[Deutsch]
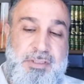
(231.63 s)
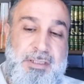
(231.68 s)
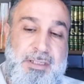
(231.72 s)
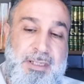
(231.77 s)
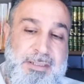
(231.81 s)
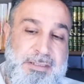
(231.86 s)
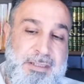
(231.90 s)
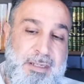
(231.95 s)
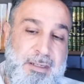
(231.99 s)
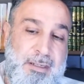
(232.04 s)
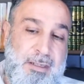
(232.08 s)

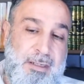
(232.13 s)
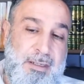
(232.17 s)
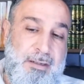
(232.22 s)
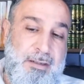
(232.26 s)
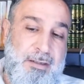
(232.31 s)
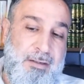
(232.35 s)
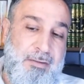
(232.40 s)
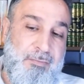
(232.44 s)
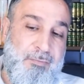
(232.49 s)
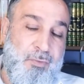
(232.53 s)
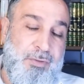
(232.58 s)
dass er
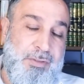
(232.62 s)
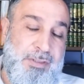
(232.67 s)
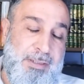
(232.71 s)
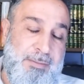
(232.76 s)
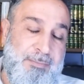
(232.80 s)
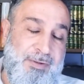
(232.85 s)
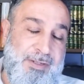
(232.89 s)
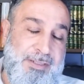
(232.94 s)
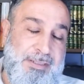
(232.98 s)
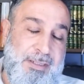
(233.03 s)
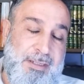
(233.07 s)
äh, von dem,
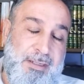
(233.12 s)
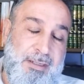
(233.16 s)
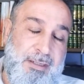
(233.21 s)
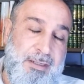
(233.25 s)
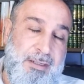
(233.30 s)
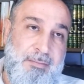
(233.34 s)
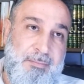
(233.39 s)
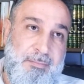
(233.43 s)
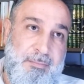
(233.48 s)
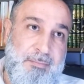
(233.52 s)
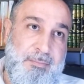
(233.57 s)
was er
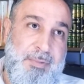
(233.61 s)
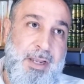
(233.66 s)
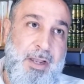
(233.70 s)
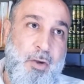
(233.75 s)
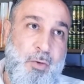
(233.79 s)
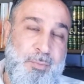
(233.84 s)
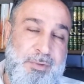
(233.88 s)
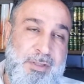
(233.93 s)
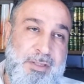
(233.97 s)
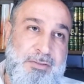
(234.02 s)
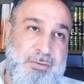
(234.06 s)

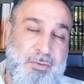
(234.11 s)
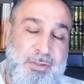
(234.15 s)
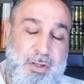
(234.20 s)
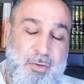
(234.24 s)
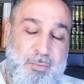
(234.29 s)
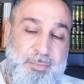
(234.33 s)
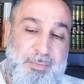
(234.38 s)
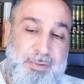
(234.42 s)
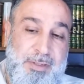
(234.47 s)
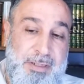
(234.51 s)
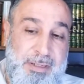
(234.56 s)
behauptet zu
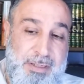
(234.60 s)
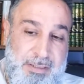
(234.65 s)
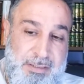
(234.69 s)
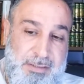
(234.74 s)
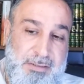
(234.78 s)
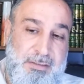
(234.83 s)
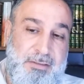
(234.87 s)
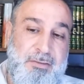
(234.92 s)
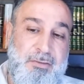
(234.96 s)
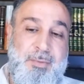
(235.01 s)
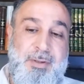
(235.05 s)
glauben, nicht
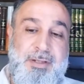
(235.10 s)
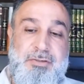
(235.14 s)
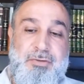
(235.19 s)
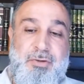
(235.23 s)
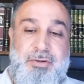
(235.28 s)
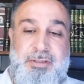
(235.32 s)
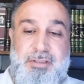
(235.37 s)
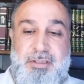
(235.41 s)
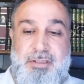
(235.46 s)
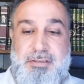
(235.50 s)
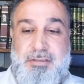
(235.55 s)

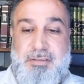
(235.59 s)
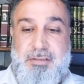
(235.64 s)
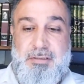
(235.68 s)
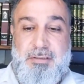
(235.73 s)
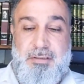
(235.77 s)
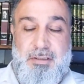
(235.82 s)
überzeugt ist.